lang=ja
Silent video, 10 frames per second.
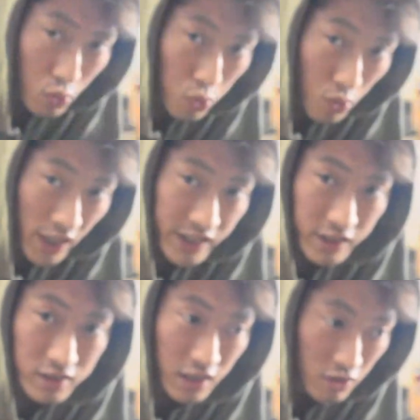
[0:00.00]
怖い
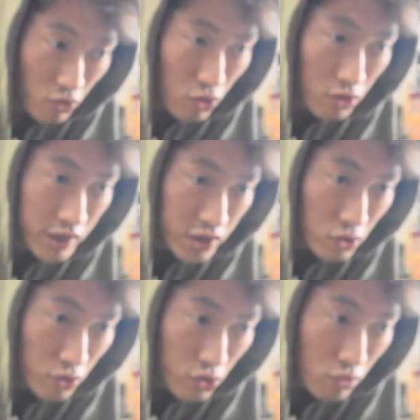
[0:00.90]
んですけど
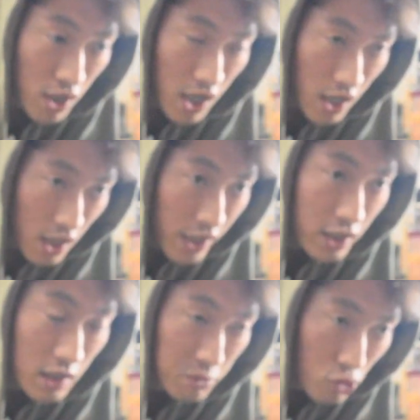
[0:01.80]
一応今日は
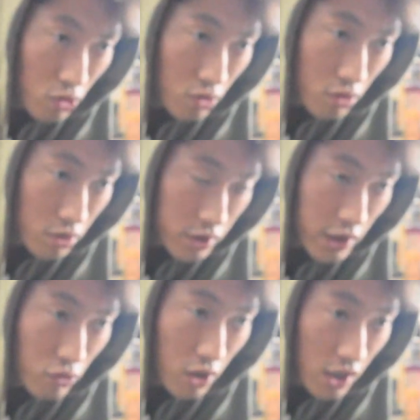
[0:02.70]
ハイカーブを入
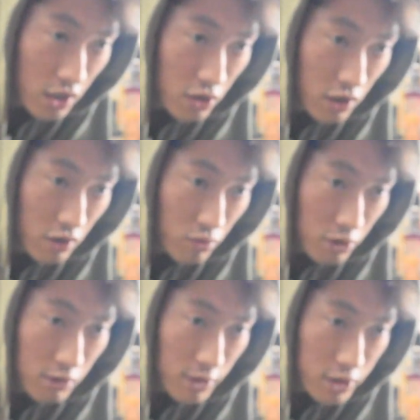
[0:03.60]
れようかなって思ってま